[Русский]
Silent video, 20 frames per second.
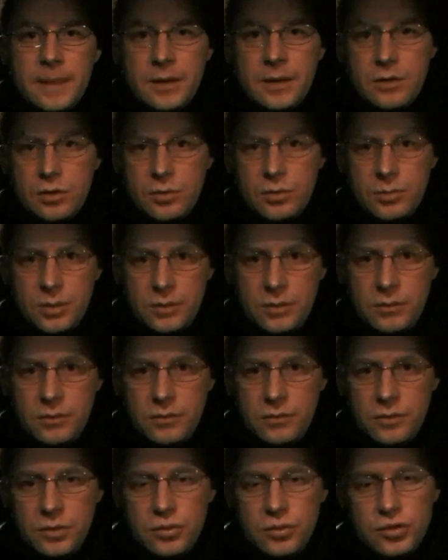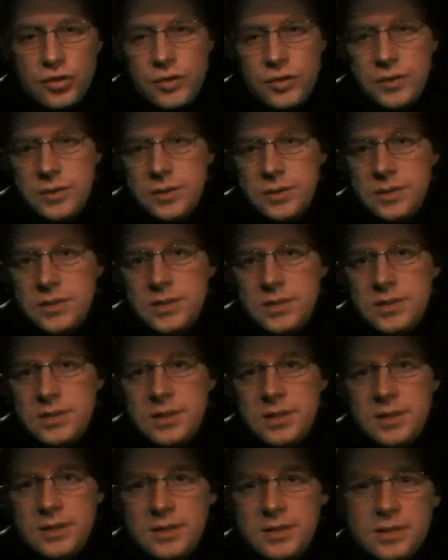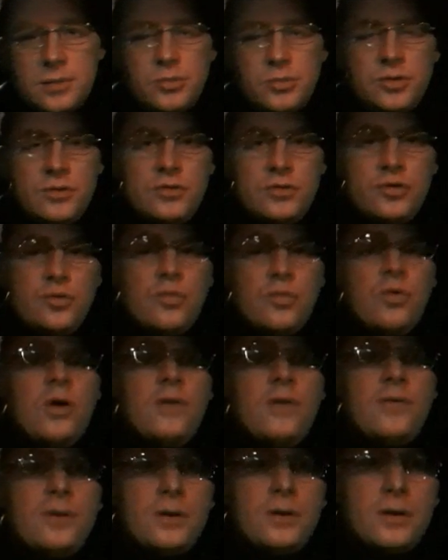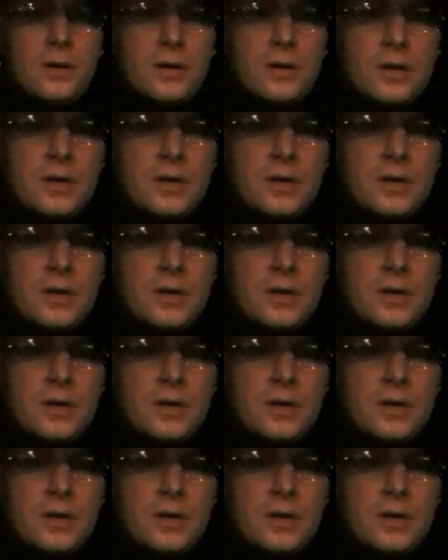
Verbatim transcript: Кроме того, ведущий, не стесняясь, сообщил, что у автора,